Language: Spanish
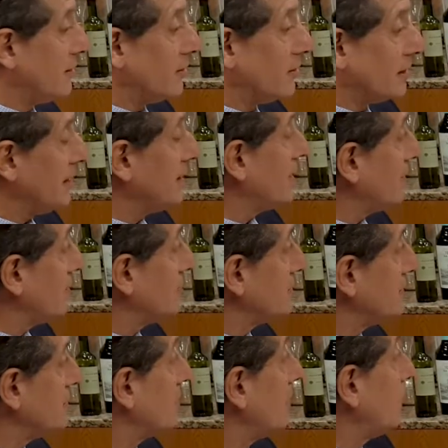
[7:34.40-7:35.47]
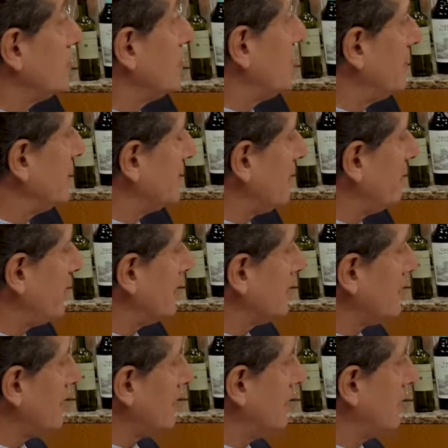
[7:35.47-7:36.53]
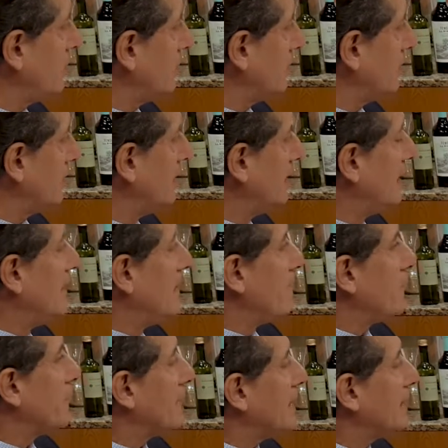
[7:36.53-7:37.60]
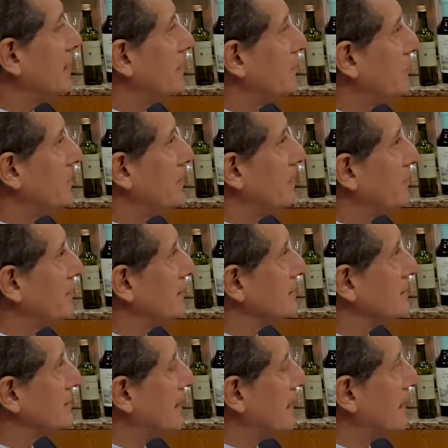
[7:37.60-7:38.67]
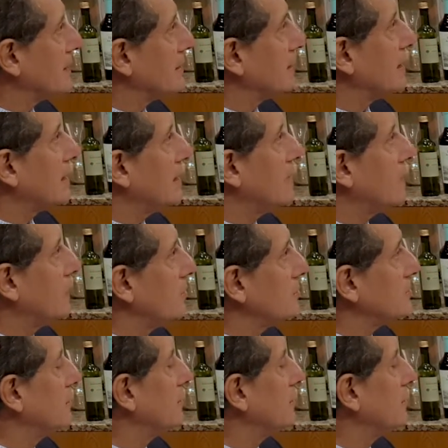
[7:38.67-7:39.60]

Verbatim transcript: los grandes consensos, es fundamental para Tierra del Fuego. Nadie puede pensar Tierra del Fuego si